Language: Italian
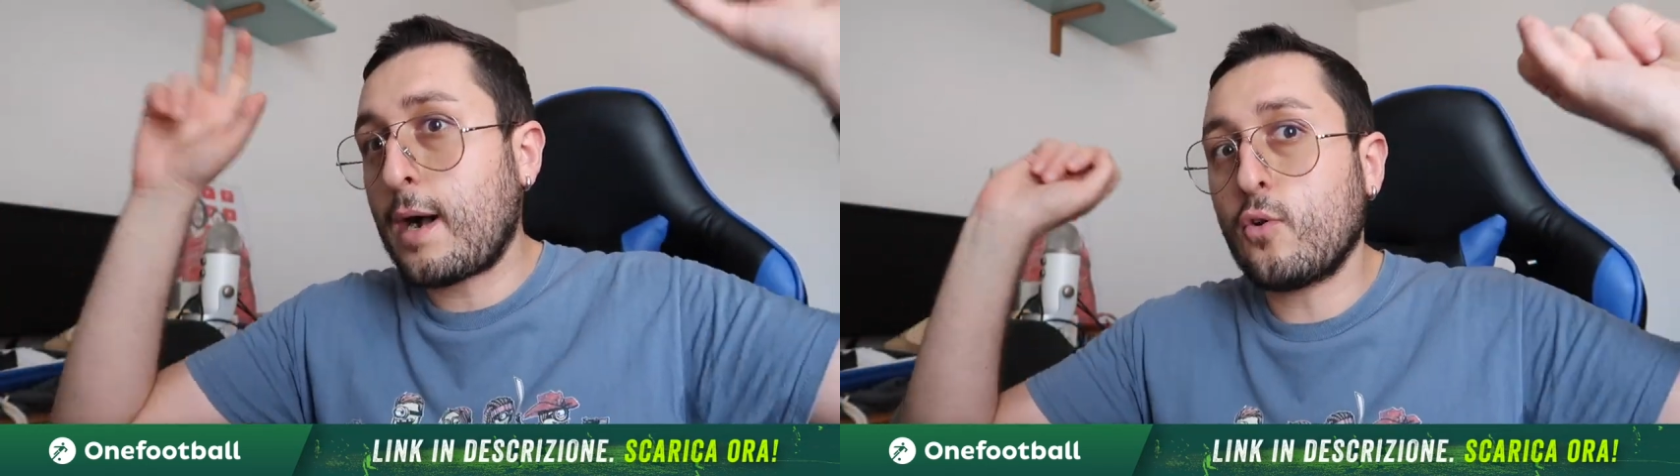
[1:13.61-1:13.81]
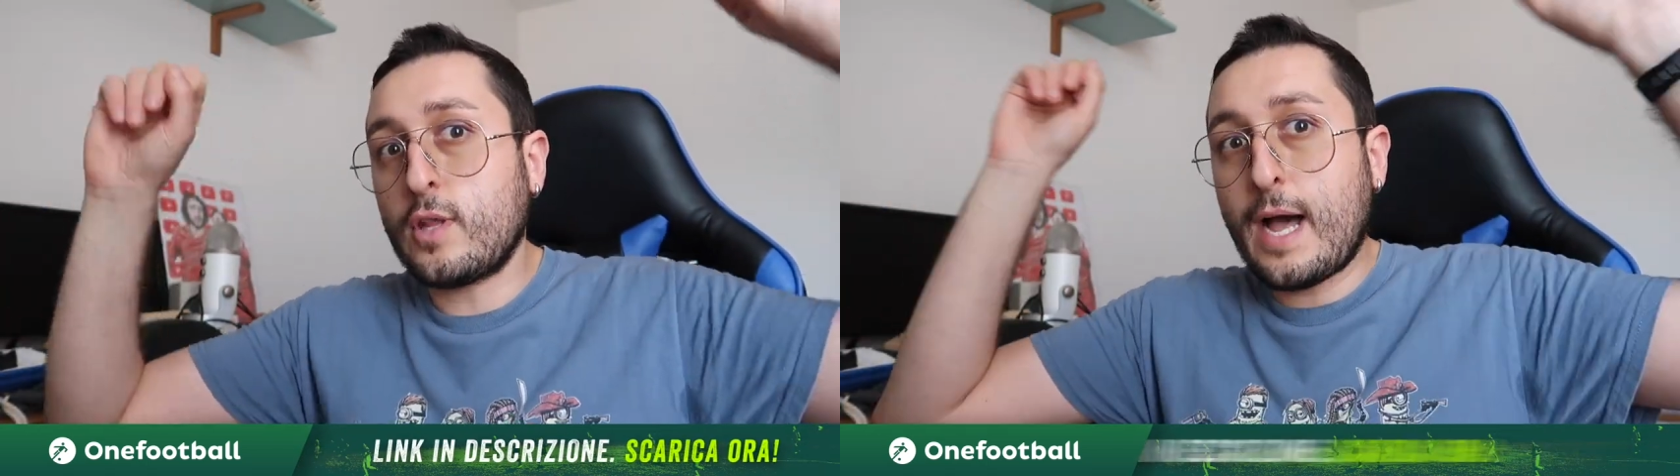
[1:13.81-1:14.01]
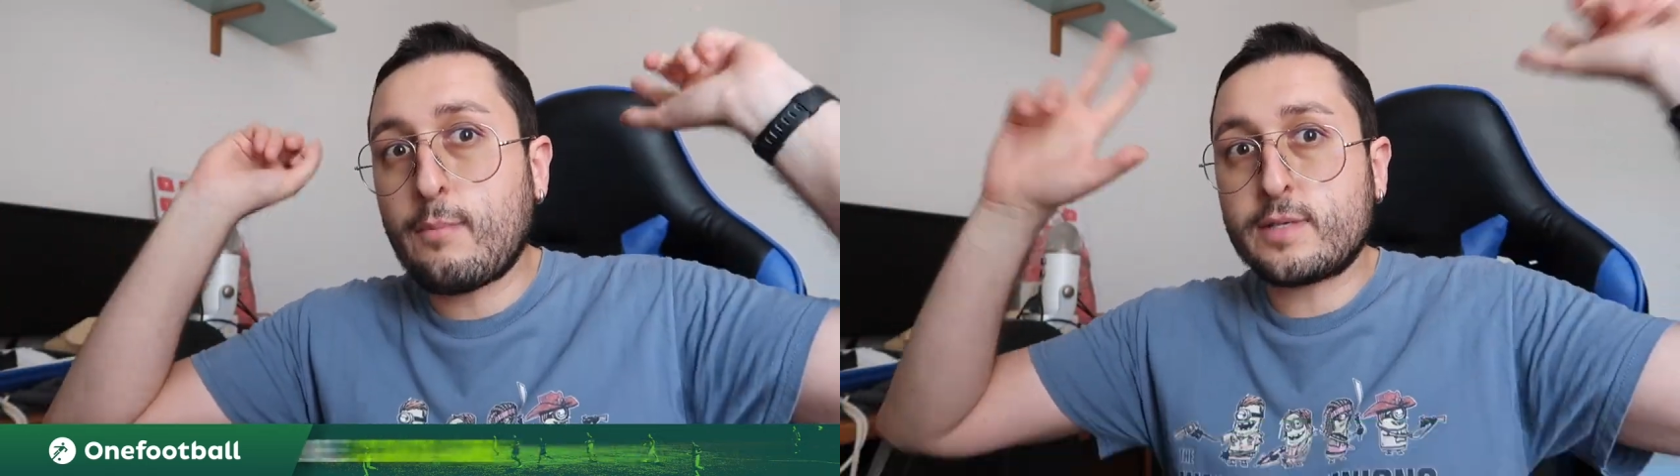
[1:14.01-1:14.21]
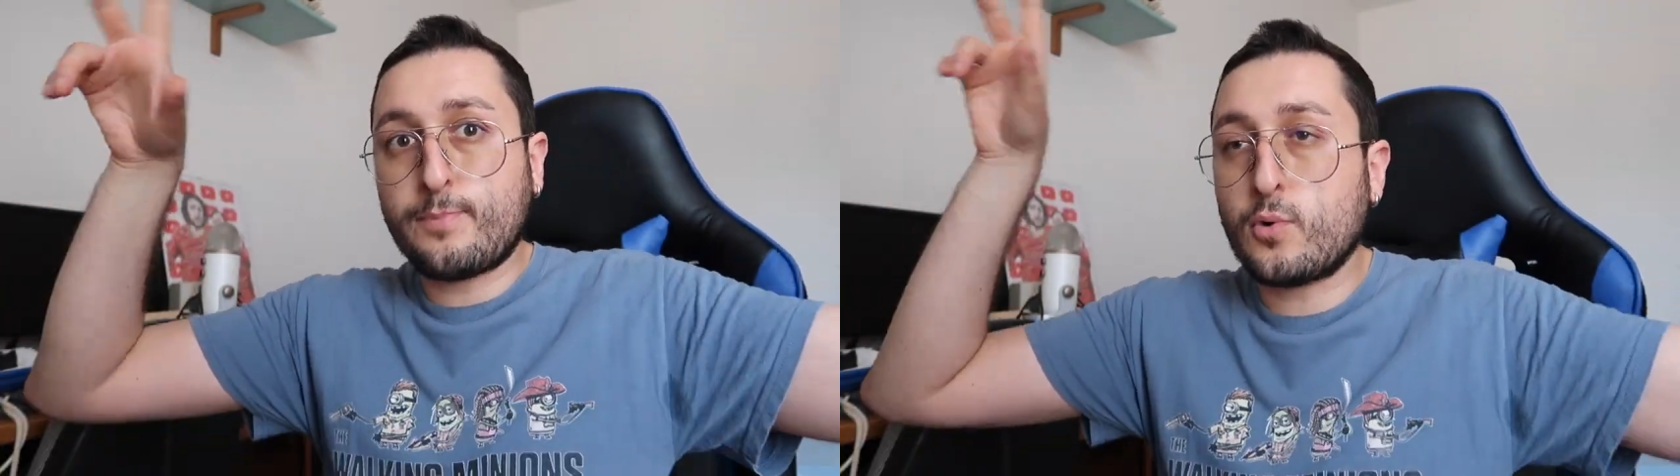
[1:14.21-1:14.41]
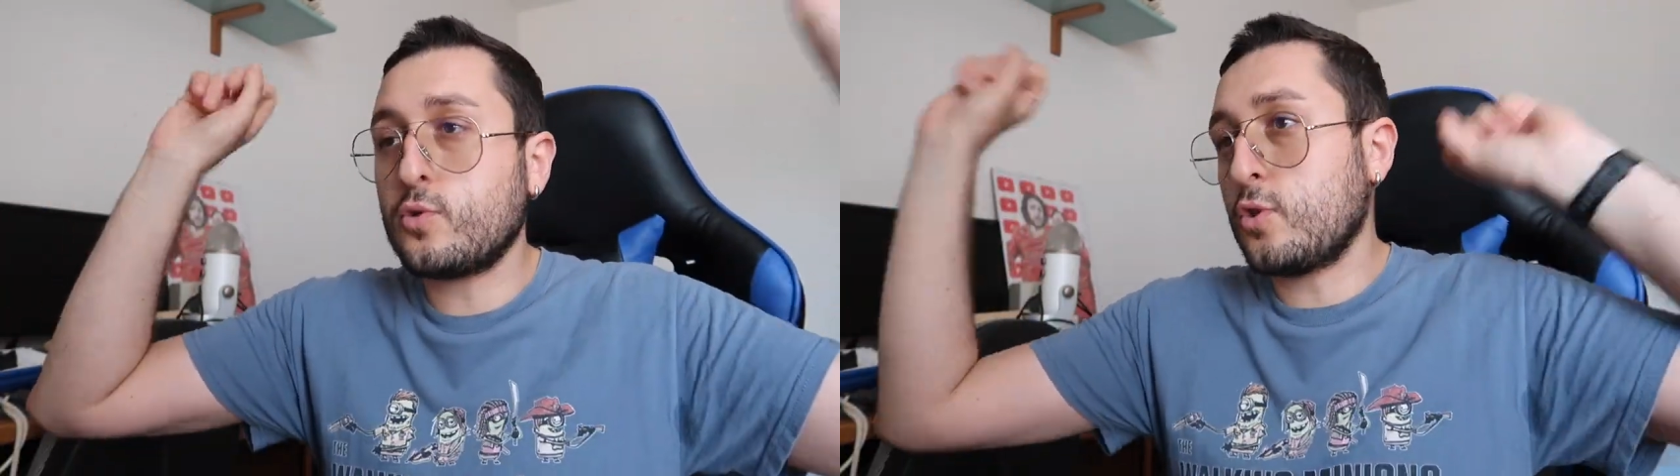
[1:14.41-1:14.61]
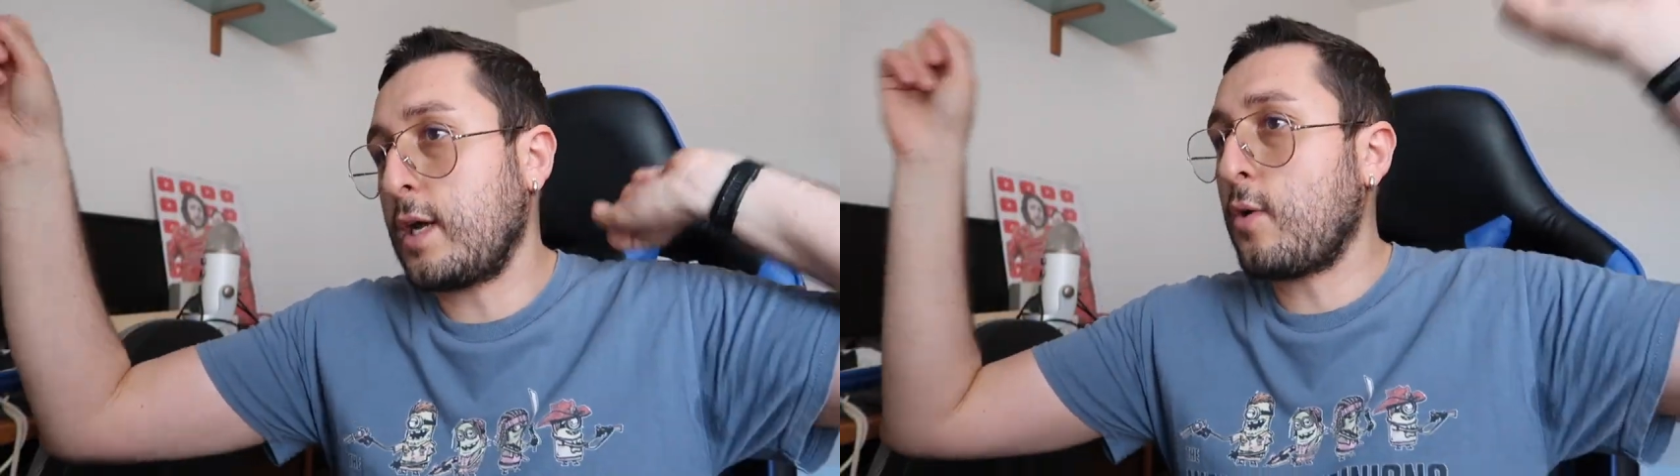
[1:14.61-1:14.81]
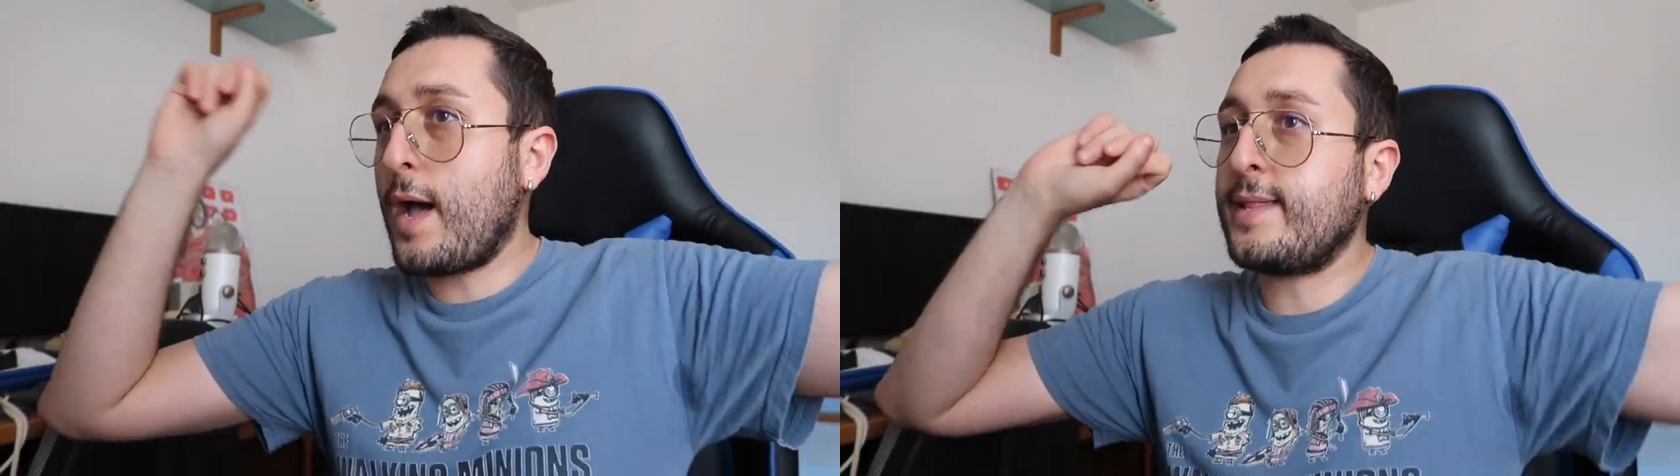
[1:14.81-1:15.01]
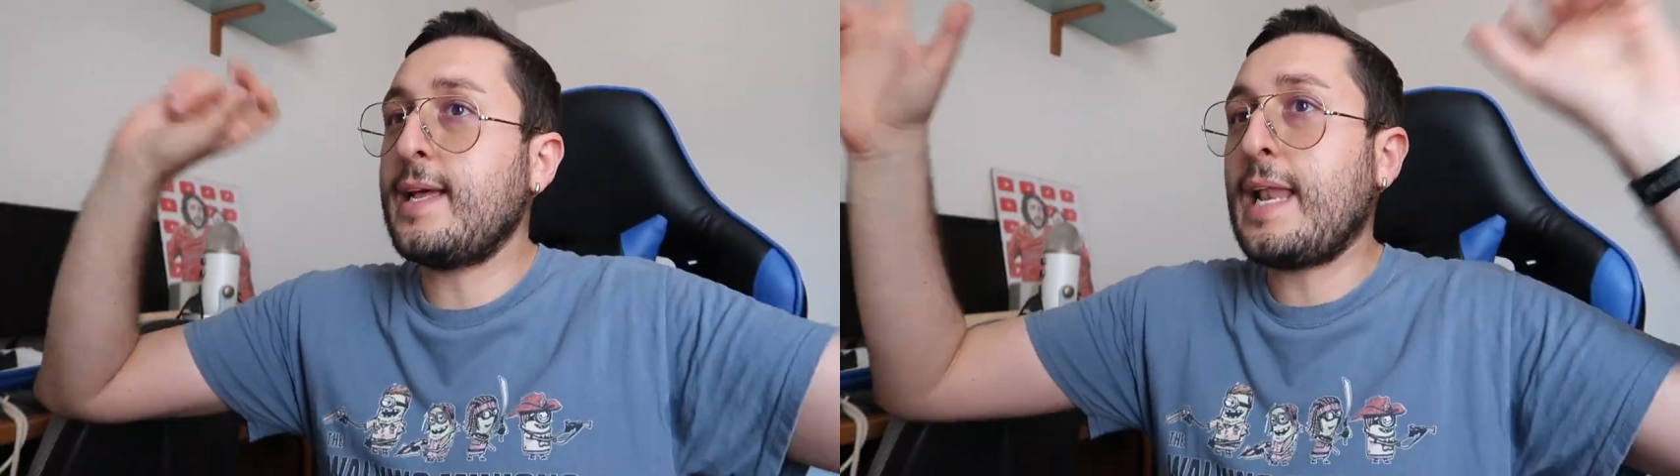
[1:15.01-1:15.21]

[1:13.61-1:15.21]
godiamo a spruzzo di qua e di